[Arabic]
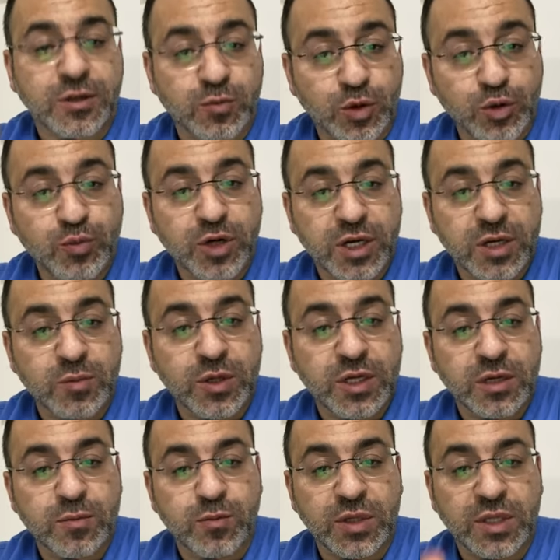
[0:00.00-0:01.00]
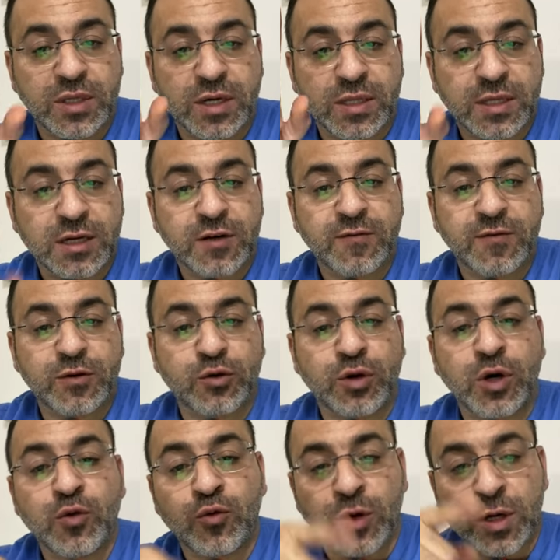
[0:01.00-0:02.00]
بعمر كبير بدك تعرف انه
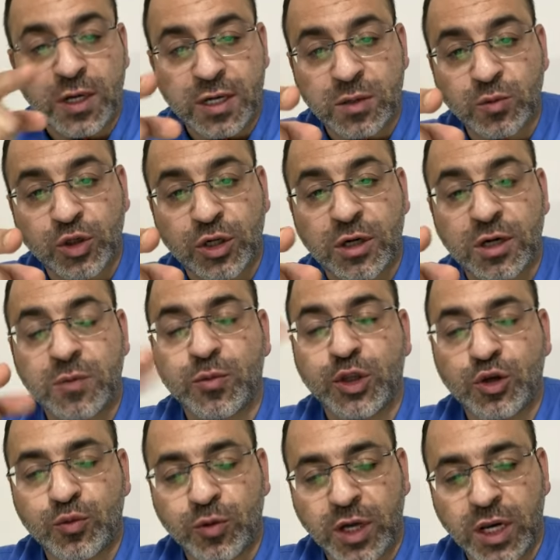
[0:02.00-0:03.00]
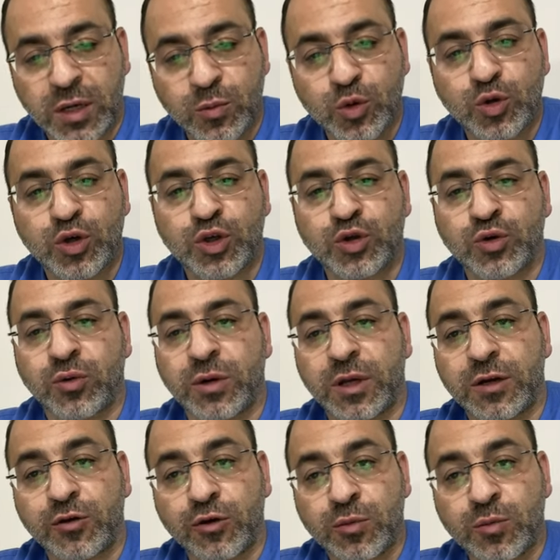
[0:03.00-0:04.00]
اول كم شهر بدهم يعلموك الشغل
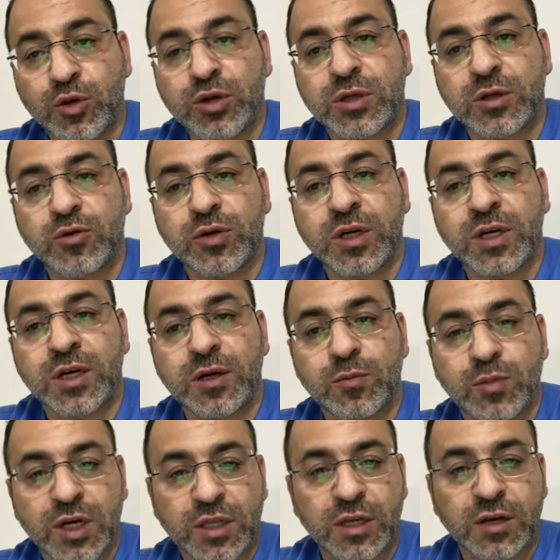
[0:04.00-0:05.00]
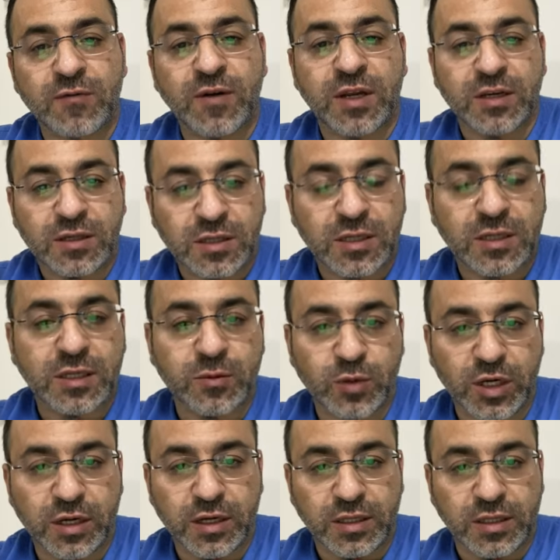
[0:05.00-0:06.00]
لانه البوليسي هناك بيختلف عن السيستم
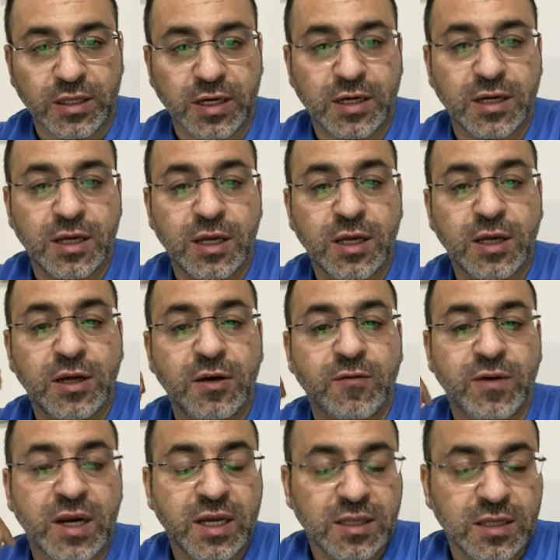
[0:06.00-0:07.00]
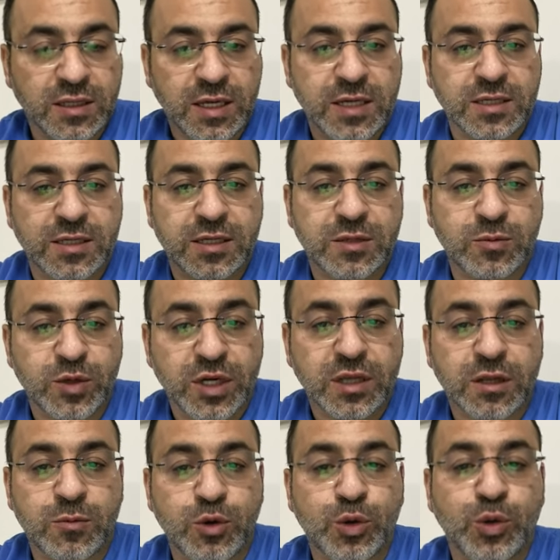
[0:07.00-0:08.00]
اللي عندك فلا تتحسس من
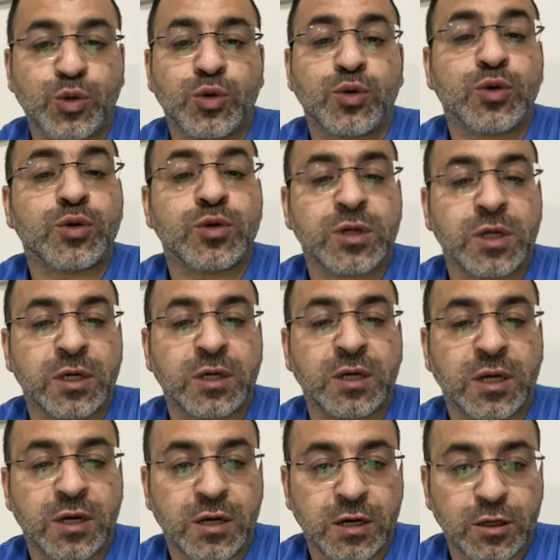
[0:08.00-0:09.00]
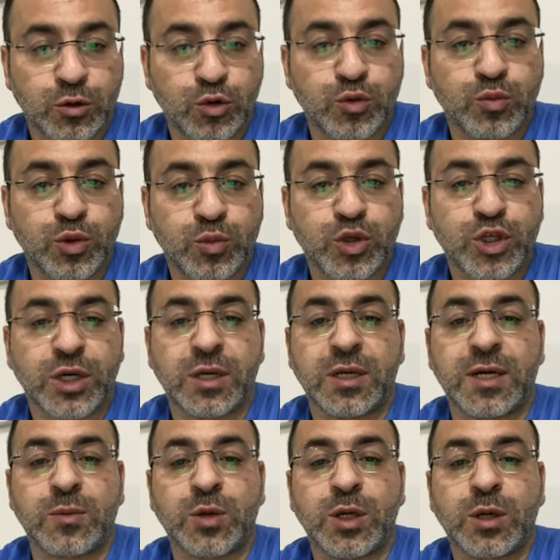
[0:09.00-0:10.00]
هذا الموضوع خصوصا انك رح تنمو بشكل
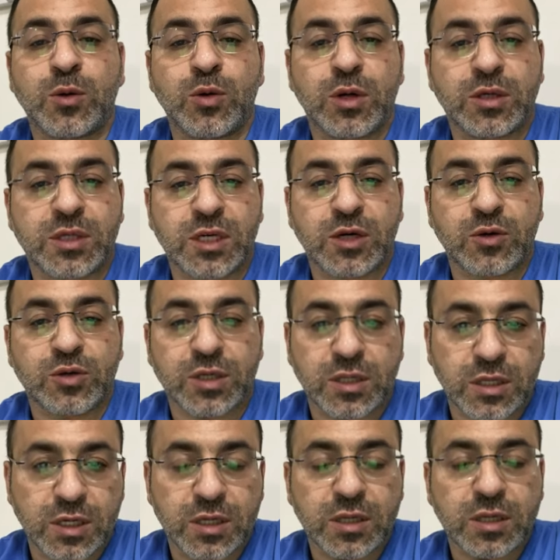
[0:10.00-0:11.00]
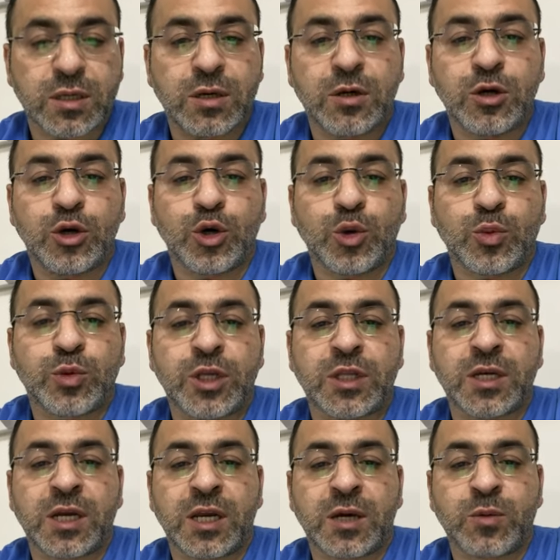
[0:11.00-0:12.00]
كبير كلها سنه او سنتين
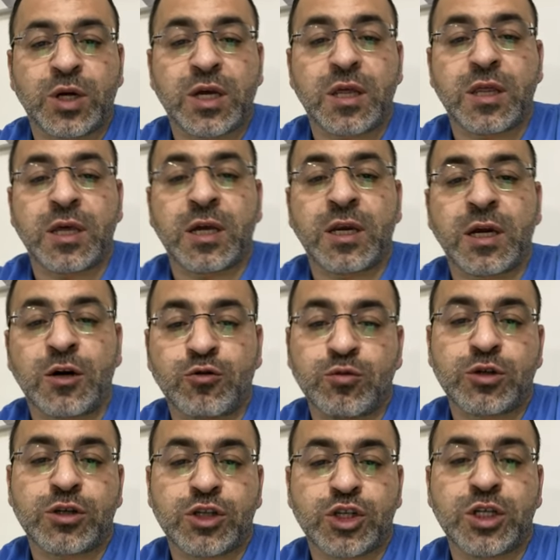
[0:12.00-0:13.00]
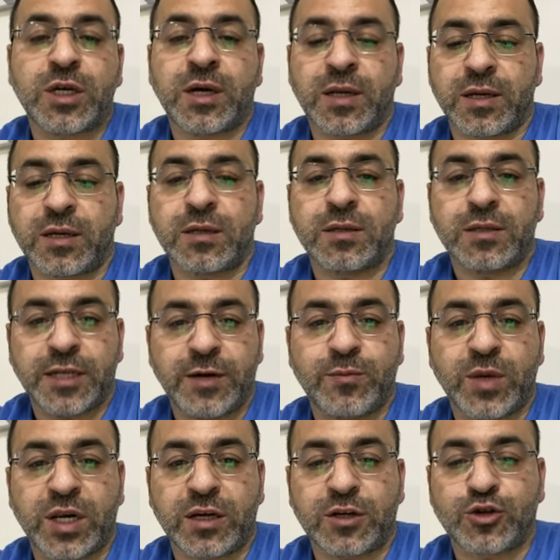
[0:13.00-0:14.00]
وبتنتقل على مكان ثاني او بوزيشن اعلى
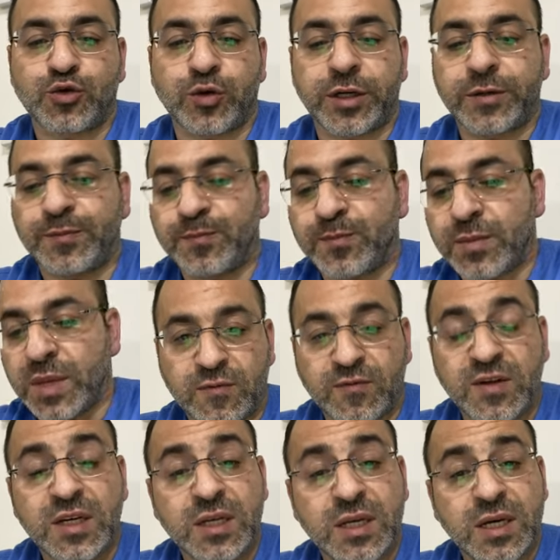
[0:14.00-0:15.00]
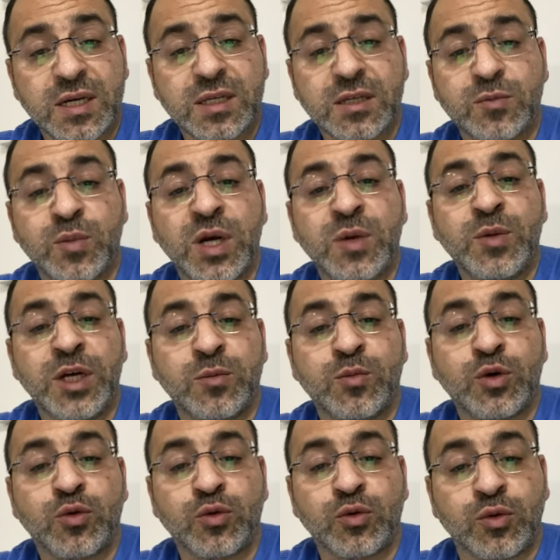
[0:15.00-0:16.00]
تحمل لك شوي في ناس ما بحب
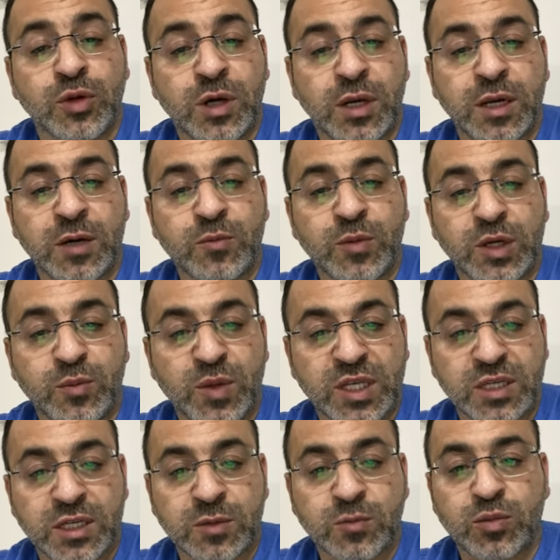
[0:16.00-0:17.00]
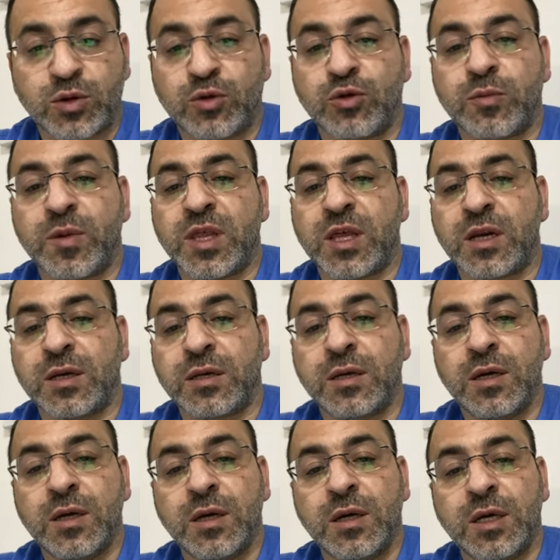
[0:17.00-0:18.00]
يكون طالع من منصب يكون مثلا
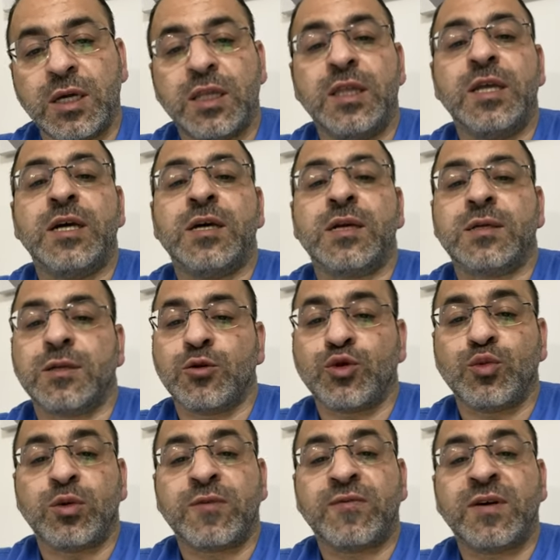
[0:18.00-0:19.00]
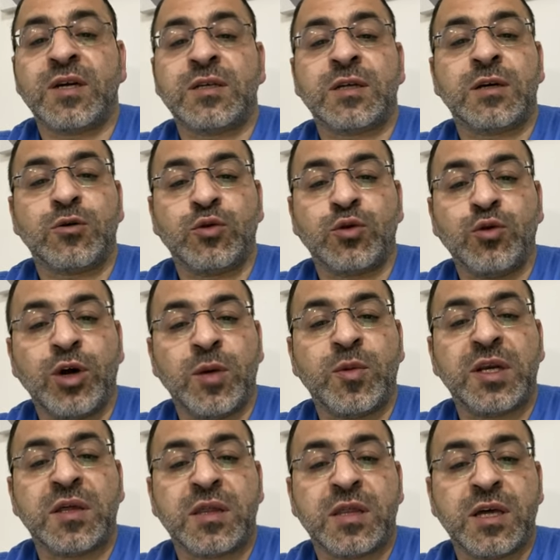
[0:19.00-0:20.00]
هيد نيرس او سوبرفايزر ويروح على
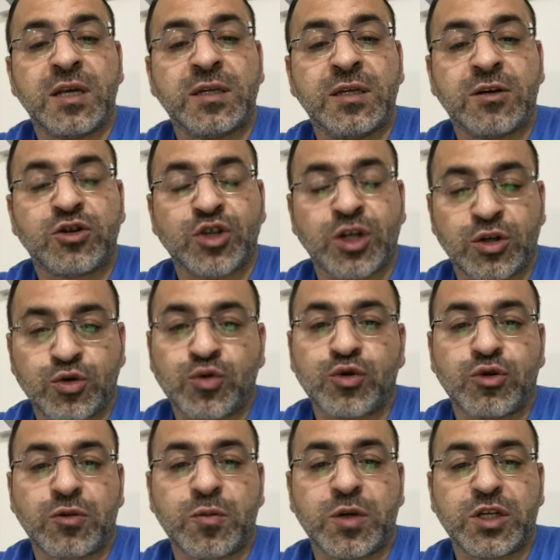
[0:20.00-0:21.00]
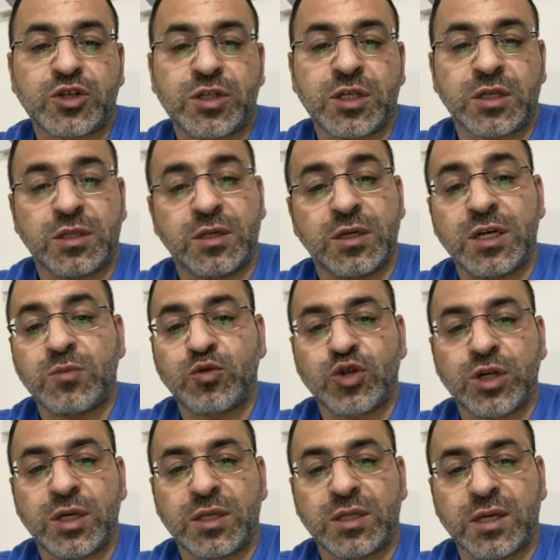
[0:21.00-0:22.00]
بلد ثاني يرجع جونيور من جديد هاي
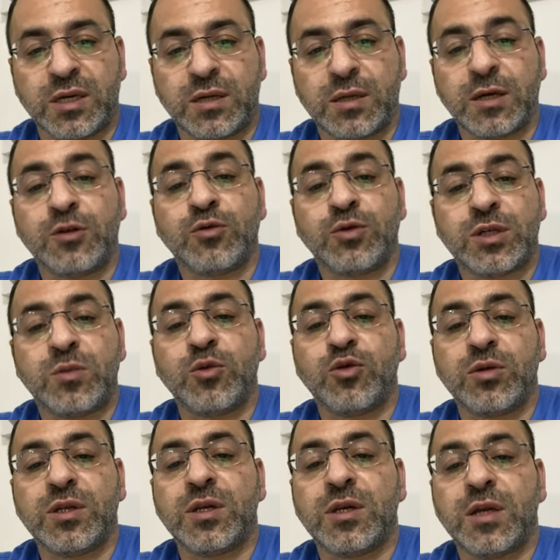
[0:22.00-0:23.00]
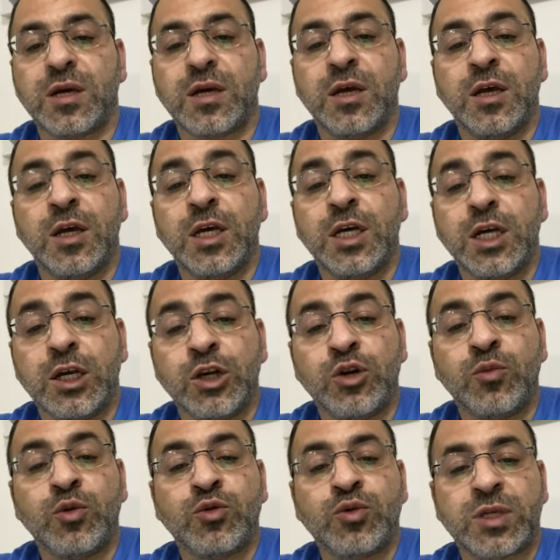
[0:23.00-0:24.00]
مشكلتك لانه زي ما قلت لك
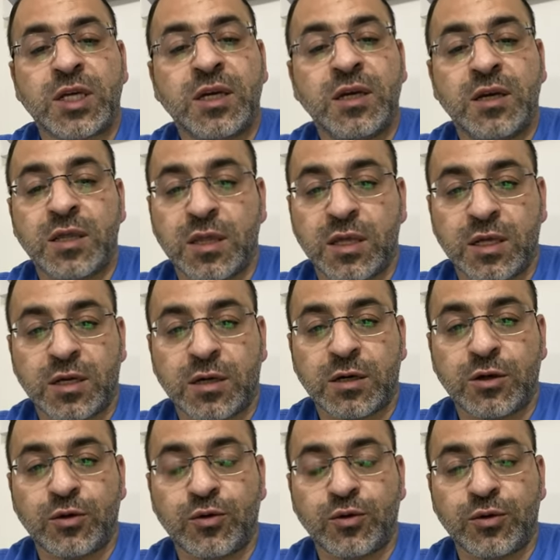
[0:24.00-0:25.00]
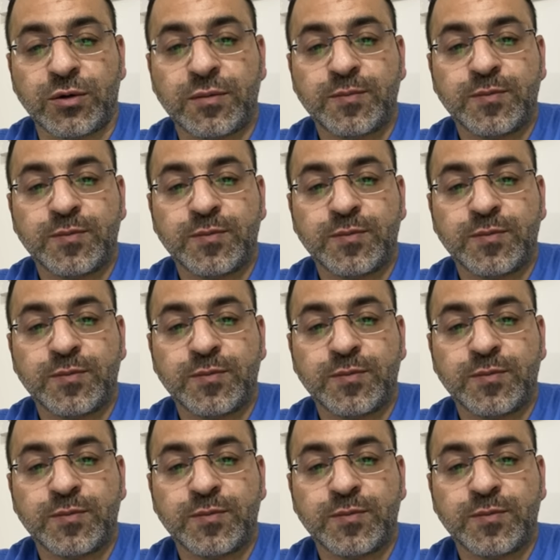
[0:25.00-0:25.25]
النمو سريع كثير راح يكون